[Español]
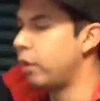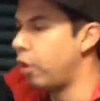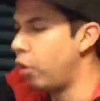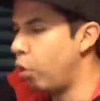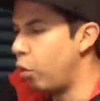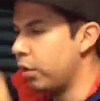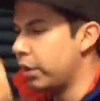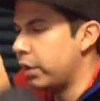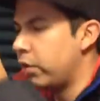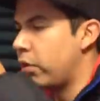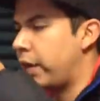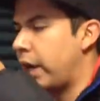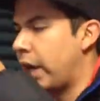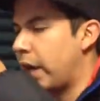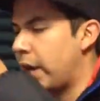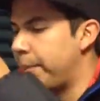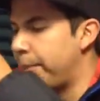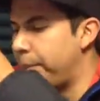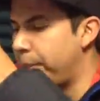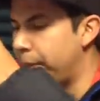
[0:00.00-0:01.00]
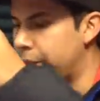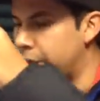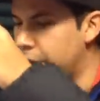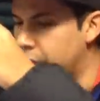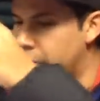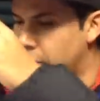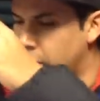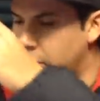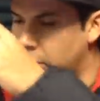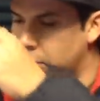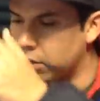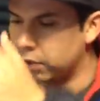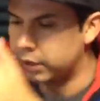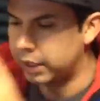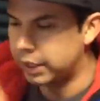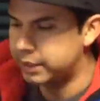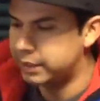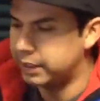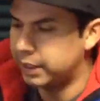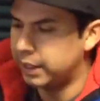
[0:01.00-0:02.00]
Lo único que le puedo
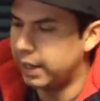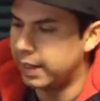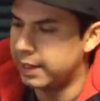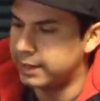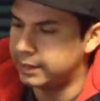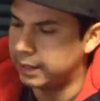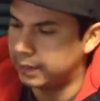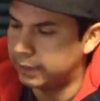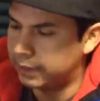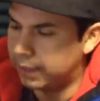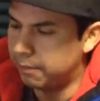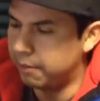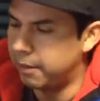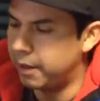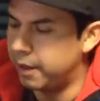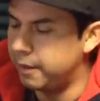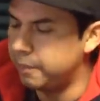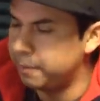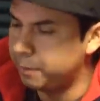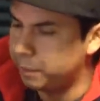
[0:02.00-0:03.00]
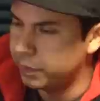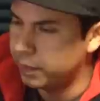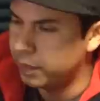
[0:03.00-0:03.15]
decir en este tema